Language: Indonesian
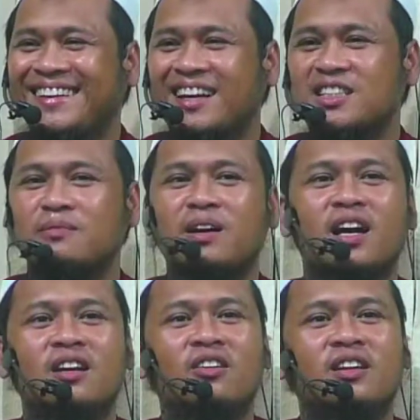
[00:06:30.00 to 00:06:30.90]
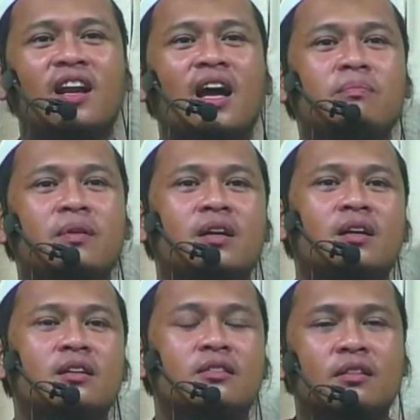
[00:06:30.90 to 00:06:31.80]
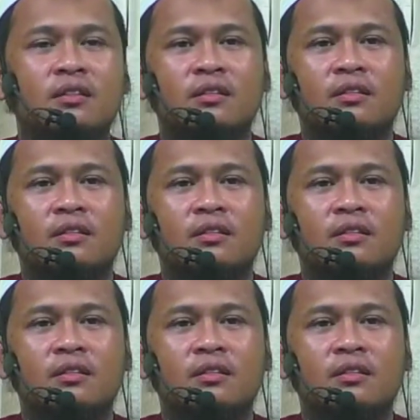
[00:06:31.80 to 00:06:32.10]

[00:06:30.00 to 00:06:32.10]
kasih makan kalau dia lapar gitu ya